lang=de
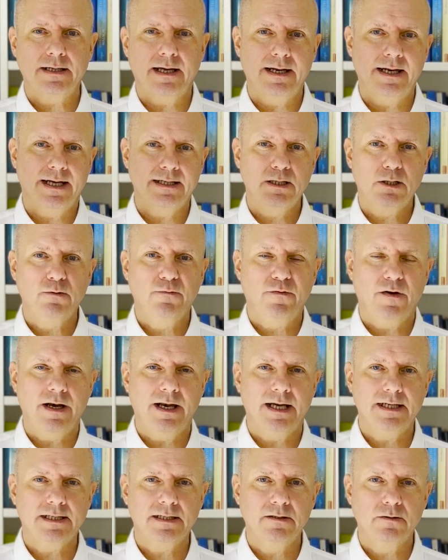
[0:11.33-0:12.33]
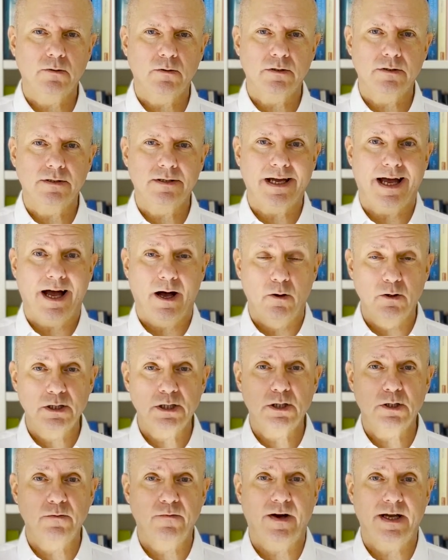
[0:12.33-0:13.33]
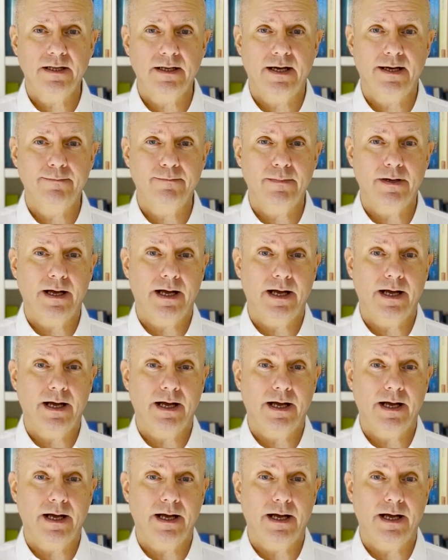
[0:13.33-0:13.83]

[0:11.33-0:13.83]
dein Land zu verlassen und auszuwandern,